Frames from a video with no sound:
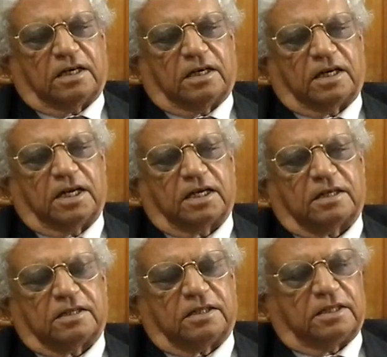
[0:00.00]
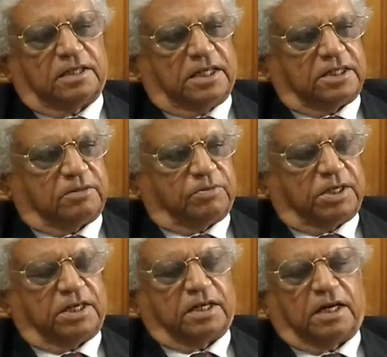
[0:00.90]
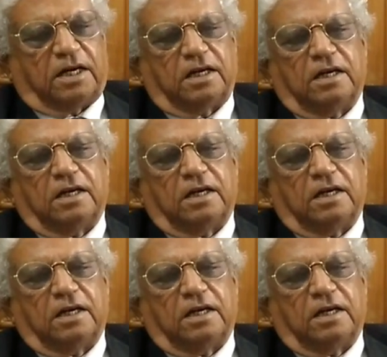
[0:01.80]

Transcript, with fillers: हर एक देसी ब्रीड का